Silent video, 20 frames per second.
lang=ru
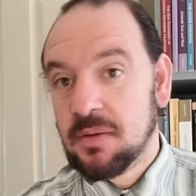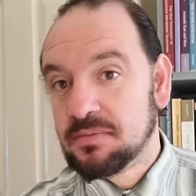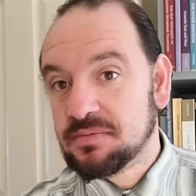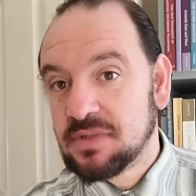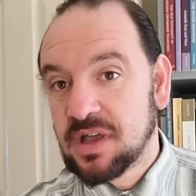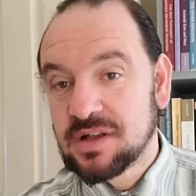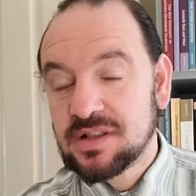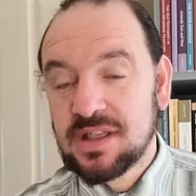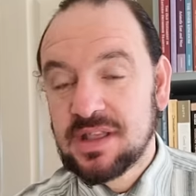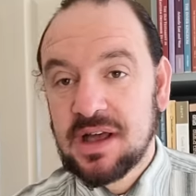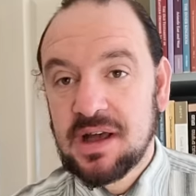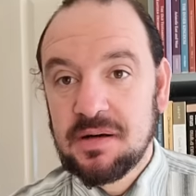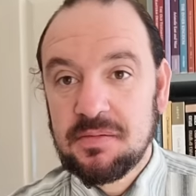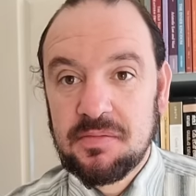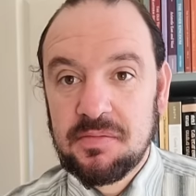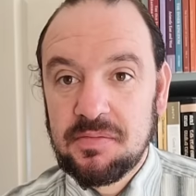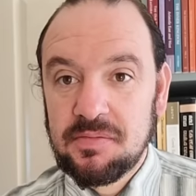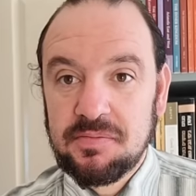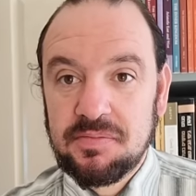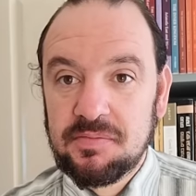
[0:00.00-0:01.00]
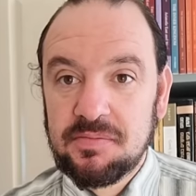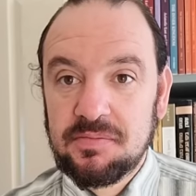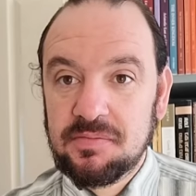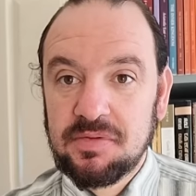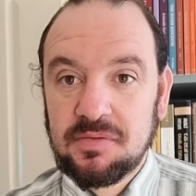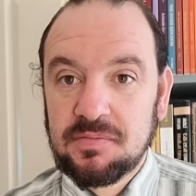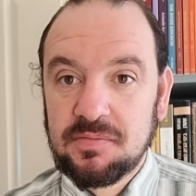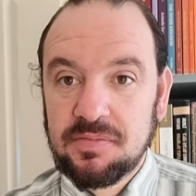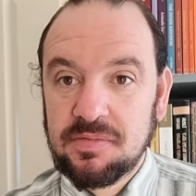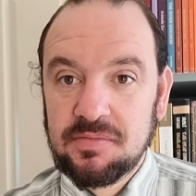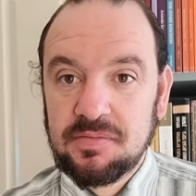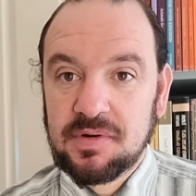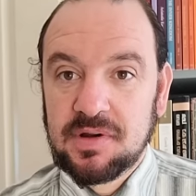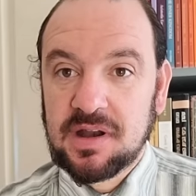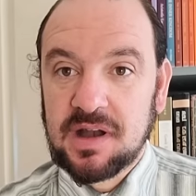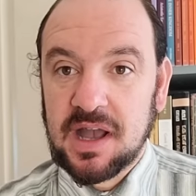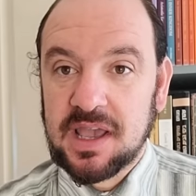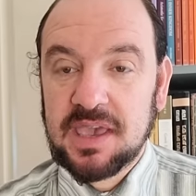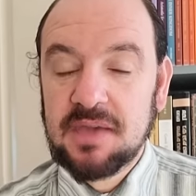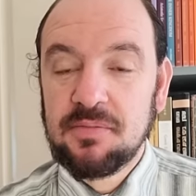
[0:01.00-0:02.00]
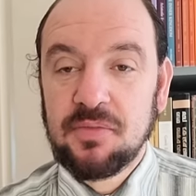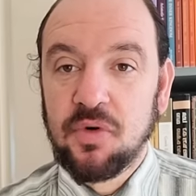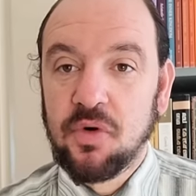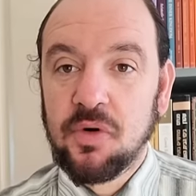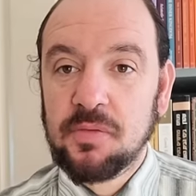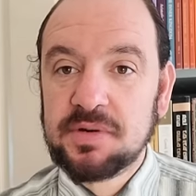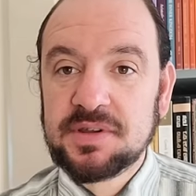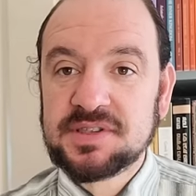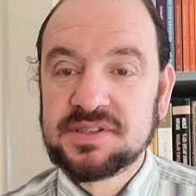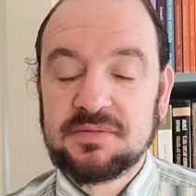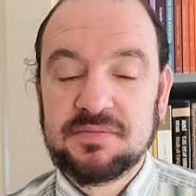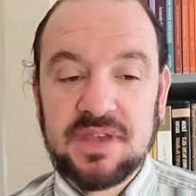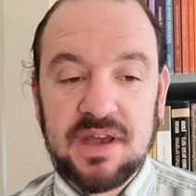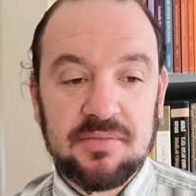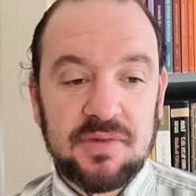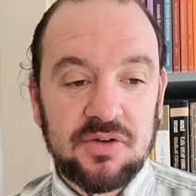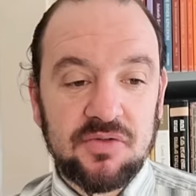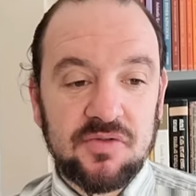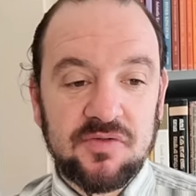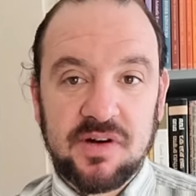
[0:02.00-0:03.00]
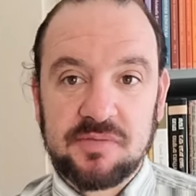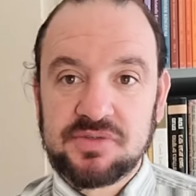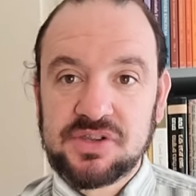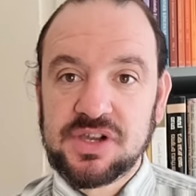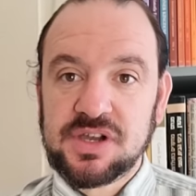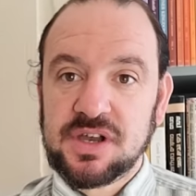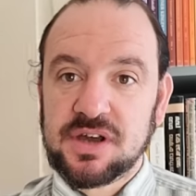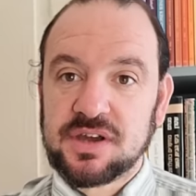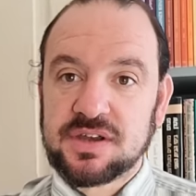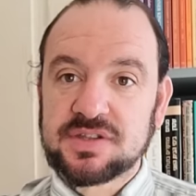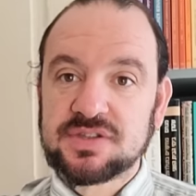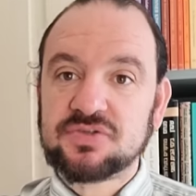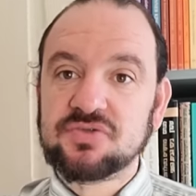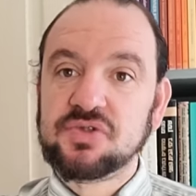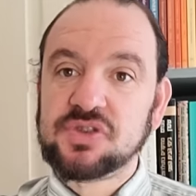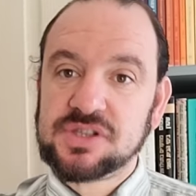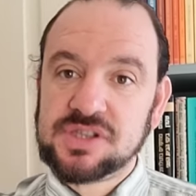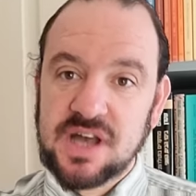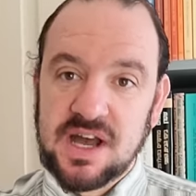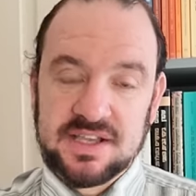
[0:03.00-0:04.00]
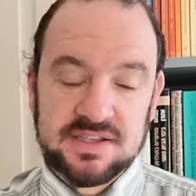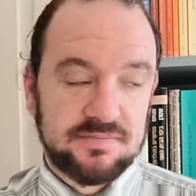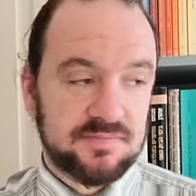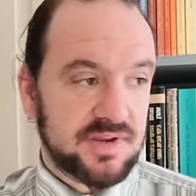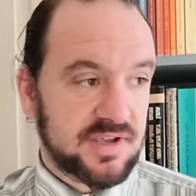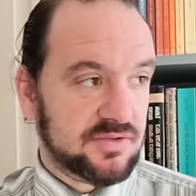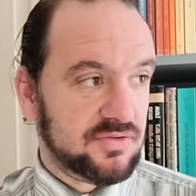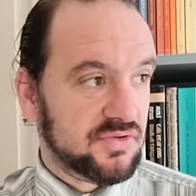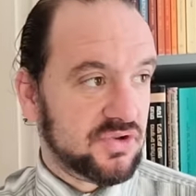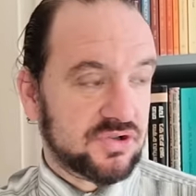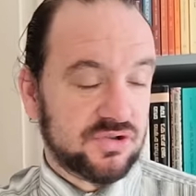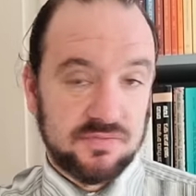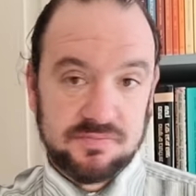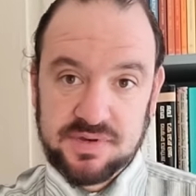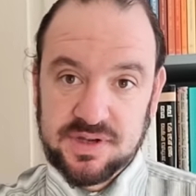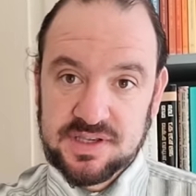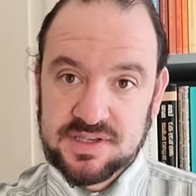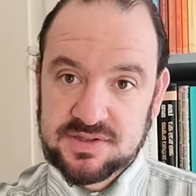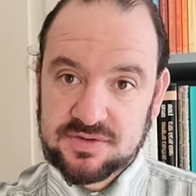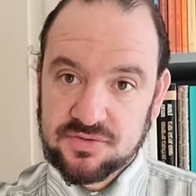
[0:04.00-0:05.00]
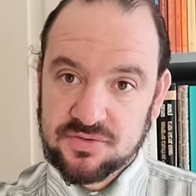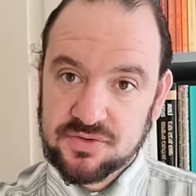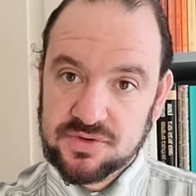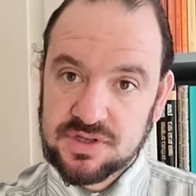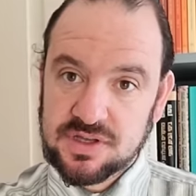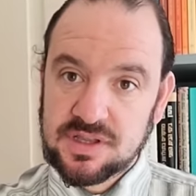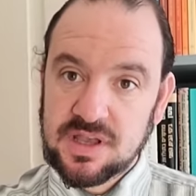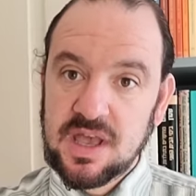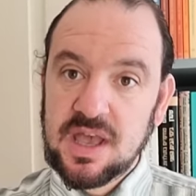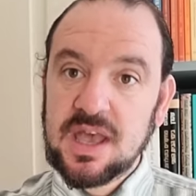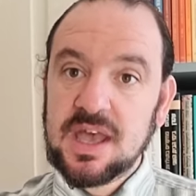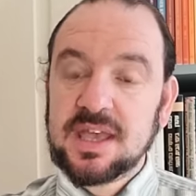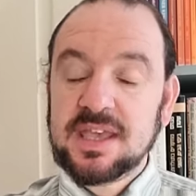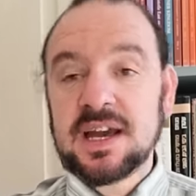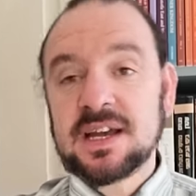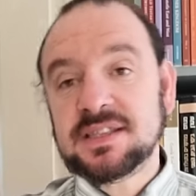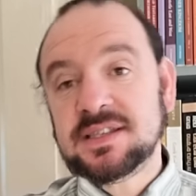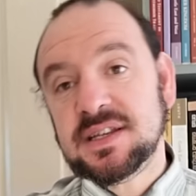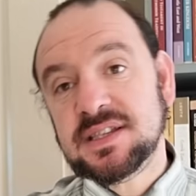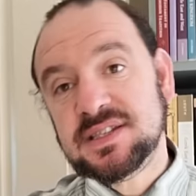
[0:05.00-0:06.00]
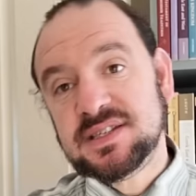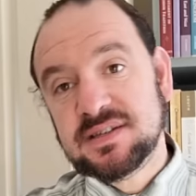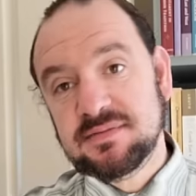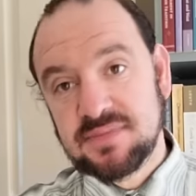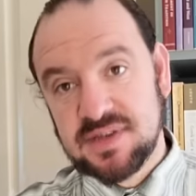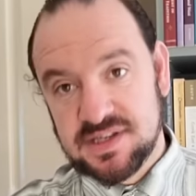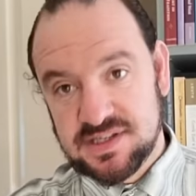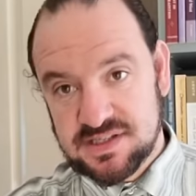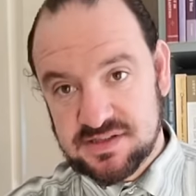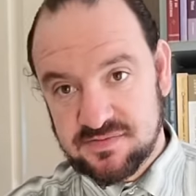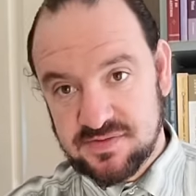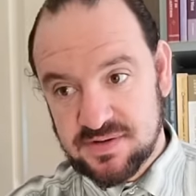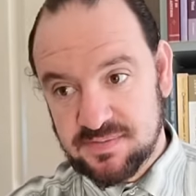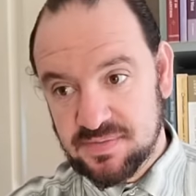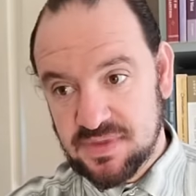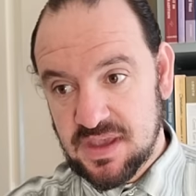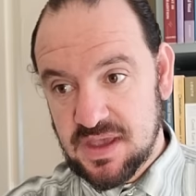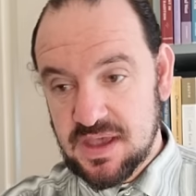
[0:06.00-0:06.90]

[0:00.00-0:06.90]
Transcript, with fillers: Тогда каким образом я могу вообще рассуждать про то, что происходит. Я отец семейства.